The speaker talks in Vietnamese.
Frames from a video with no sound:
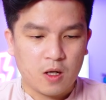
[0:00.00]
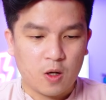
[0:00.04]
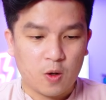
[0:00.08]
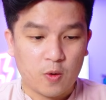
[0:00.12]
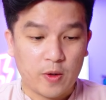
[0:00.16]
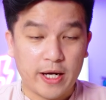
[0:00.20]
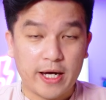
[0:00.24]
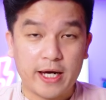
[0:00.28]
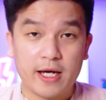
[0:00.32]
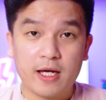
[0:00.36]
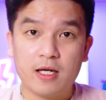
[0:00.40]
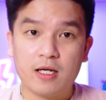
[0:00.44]

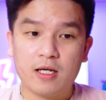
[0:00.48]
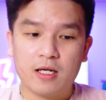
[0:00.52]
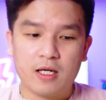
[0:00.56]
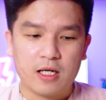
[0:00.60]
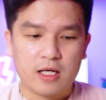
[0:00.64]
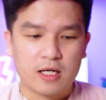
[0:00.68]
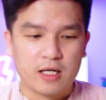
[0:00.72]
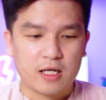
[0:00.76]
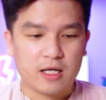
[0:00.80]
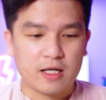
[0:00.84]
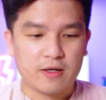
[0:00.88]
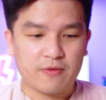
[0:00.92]
ok
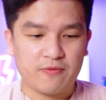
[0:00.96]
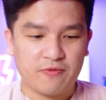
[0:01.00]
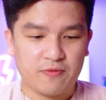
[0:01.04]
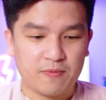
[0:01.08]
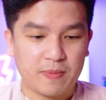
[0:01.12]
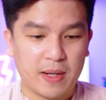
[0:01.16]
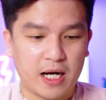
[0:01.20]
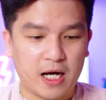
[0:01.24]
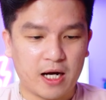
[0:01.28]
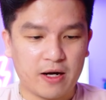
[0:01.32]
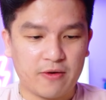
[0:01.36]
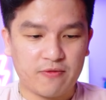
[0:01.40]

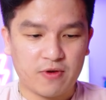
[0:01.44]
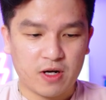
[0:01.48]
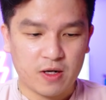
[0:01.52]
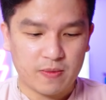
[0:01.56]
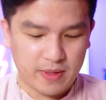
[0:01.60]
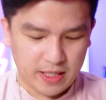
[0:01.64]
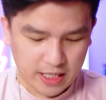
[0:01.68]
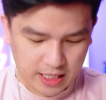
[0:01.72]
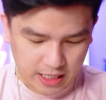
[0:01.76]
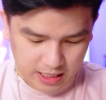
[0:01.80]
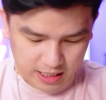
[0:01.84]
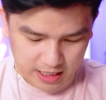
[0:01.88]
màn hình vừa
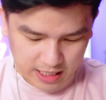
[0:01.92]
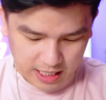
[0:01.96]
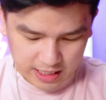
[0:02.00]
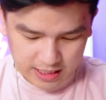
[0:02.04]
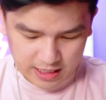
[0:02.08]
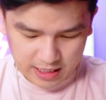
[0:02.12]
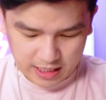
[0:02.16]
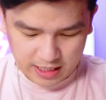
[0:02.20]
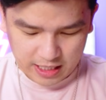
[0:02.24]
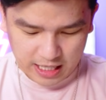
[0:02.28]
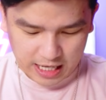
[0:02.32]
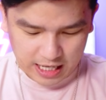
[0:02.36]
mới hiện ở
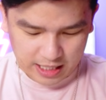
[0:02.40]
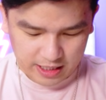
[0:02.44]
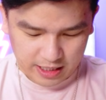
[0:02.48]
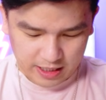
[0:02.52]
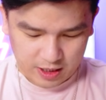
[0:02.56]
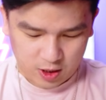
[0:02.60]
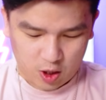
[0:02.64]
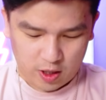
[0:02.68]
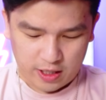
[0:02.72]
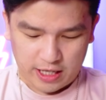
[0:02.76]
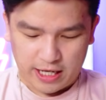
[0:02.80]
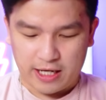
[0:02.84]
đây thì đã
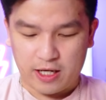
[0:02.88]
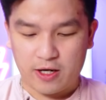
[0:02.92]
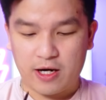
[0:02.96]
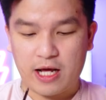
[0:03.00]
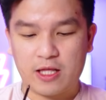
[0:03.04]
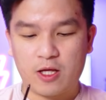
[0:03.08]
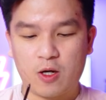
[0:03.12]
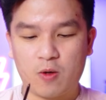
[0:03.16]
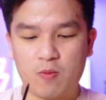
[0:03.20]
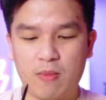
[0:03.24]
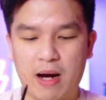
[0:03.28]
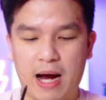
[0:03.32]
điện thoại này nó
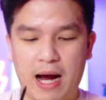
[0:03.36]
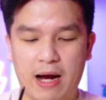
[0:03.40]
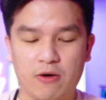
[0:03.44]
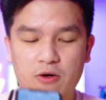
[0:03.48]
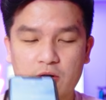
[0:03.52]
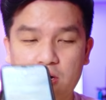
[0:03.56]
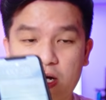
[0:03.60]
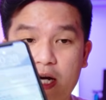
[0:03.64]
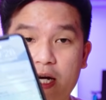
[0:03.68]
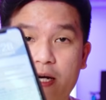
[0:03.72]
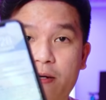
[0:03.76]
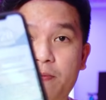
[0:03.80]
đã thông báo
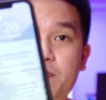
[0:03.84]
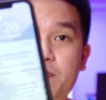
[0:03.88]
rồi ha